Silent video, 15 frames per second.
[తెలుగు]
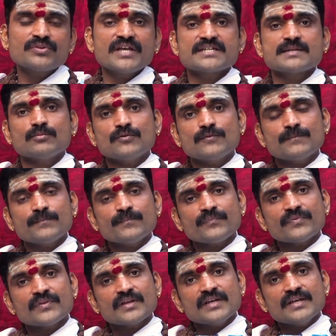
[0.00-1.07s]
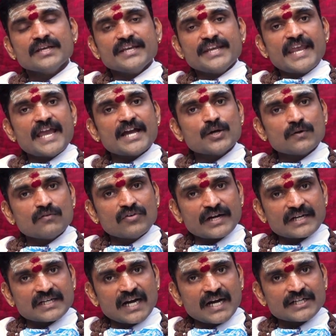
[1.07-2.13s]
ఉద్దేశం ఏ గురువు
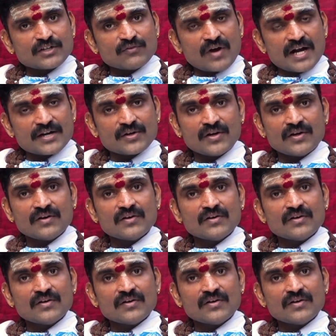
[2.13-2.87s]
ఎట్లాంటి వాడో